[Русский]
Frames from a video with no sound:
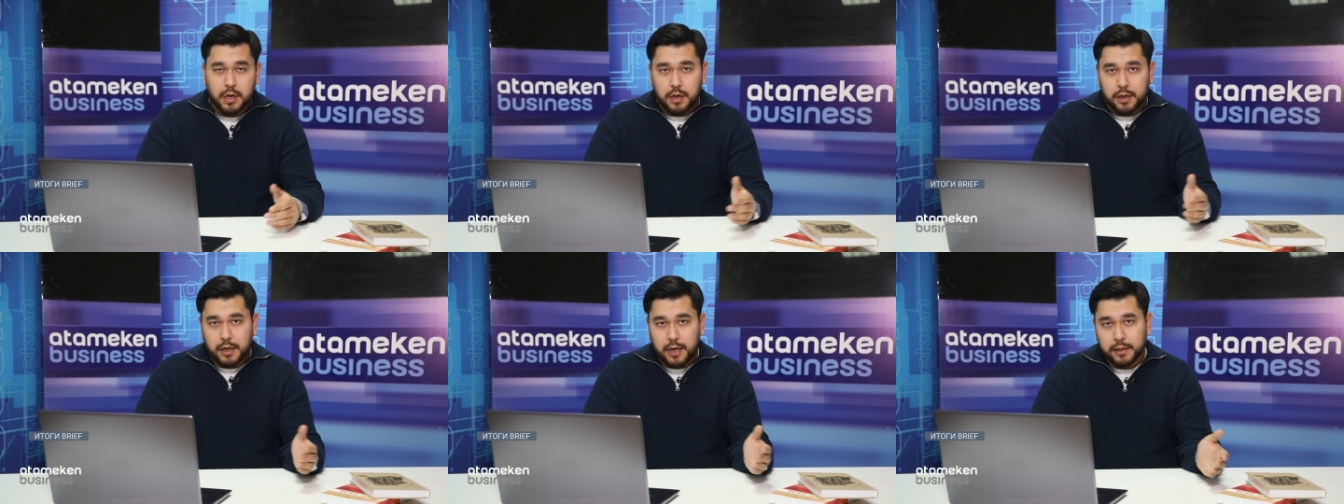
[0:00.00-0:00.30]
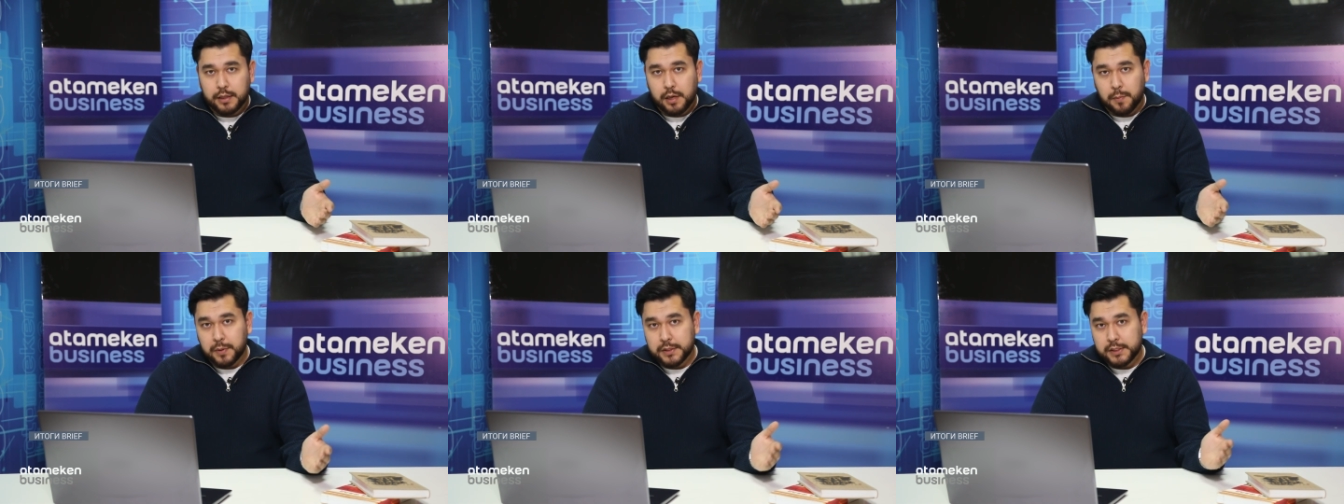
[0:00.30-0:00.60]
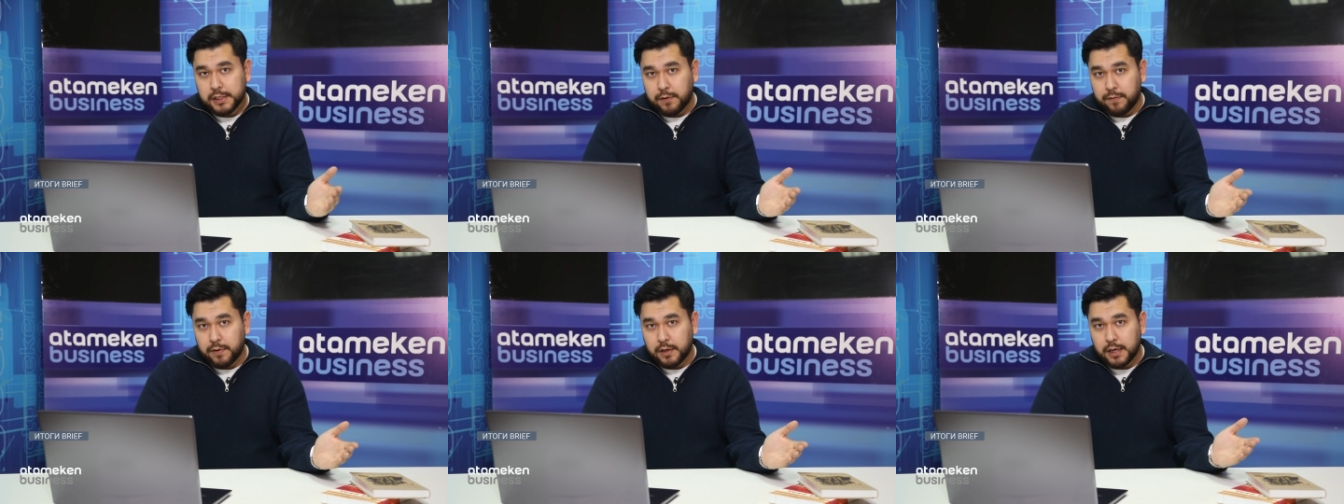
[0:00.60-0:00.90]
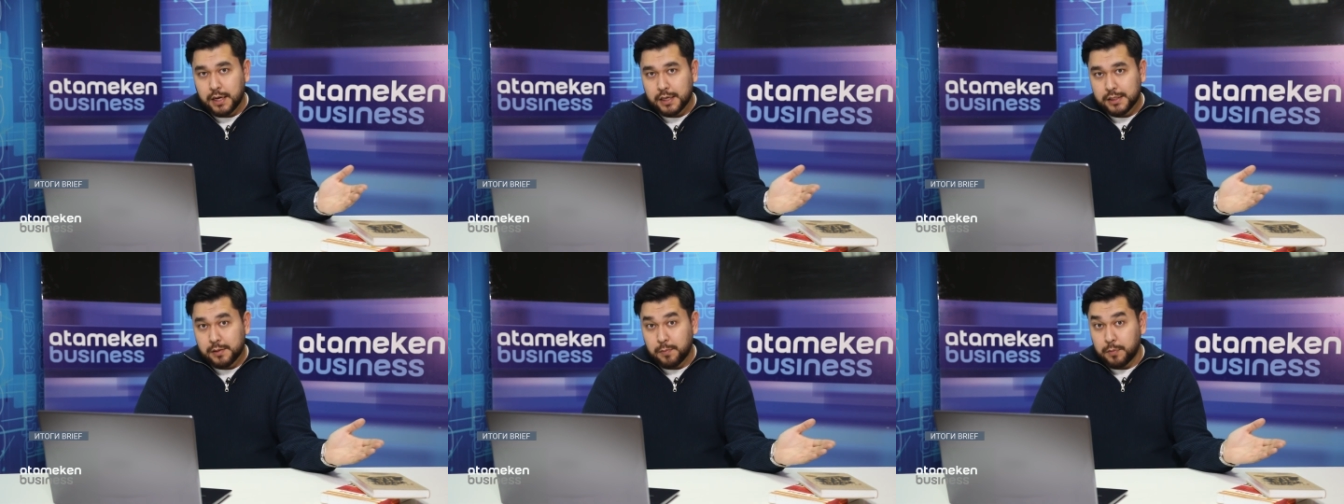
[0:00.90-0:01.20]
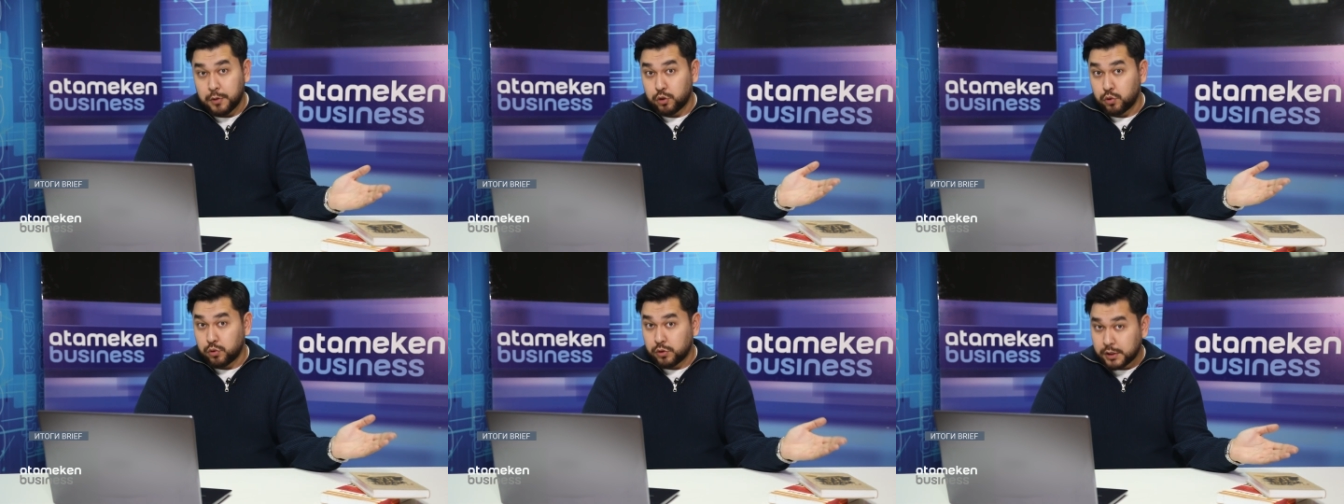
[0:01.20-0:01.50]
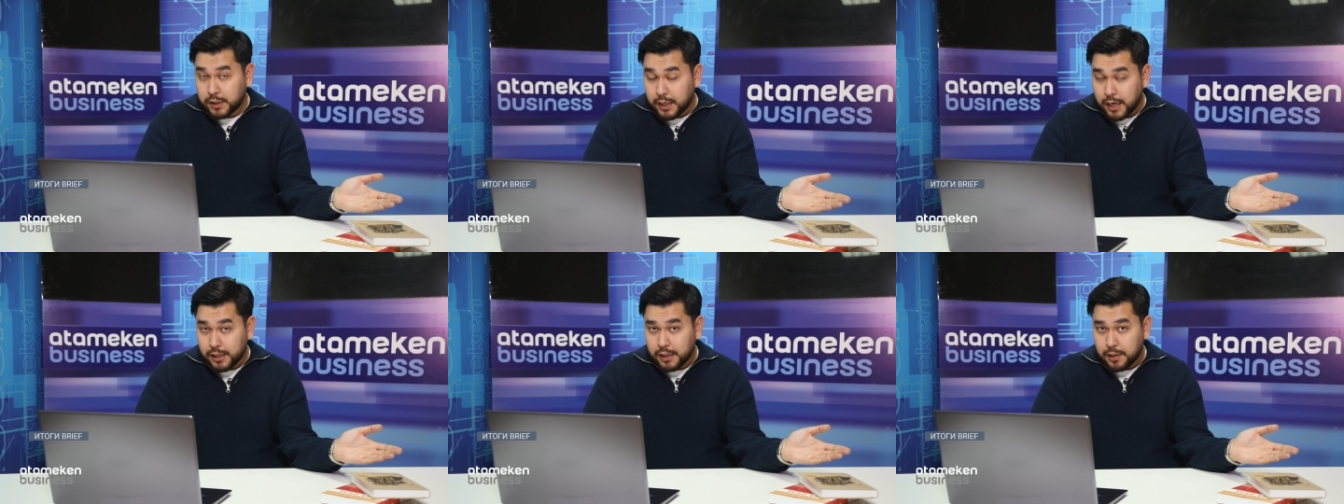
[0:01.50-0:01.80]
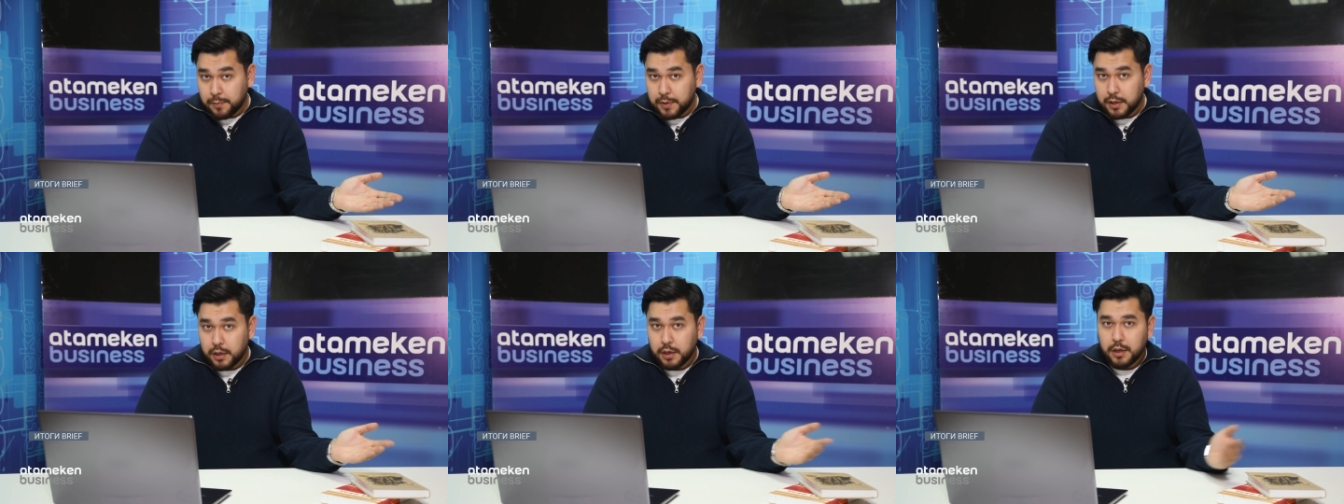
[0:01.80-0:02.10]
как для поставок газа между
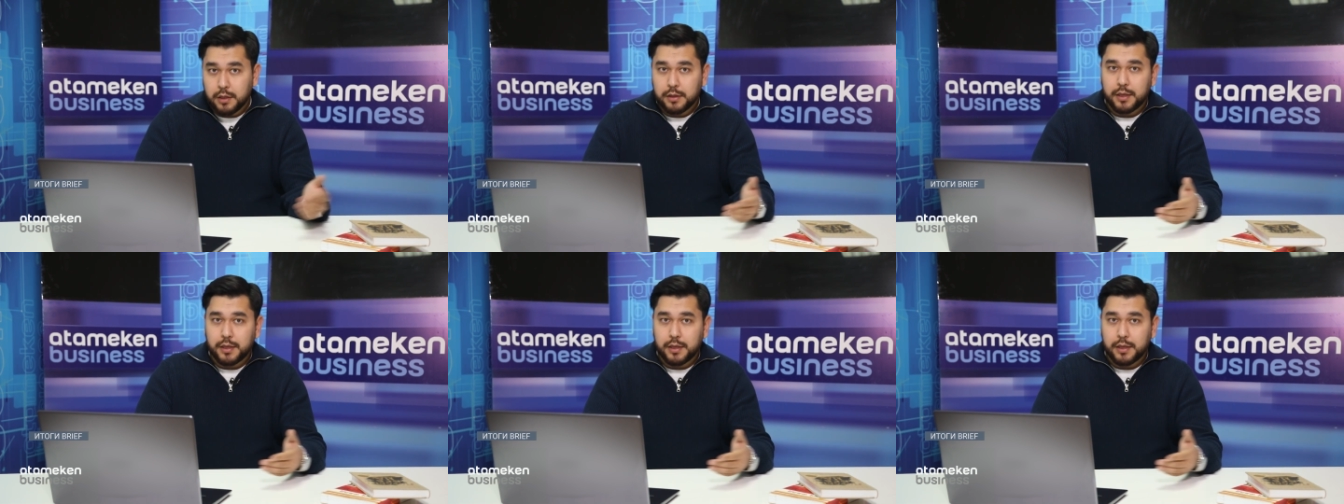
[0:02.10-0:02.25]
странами,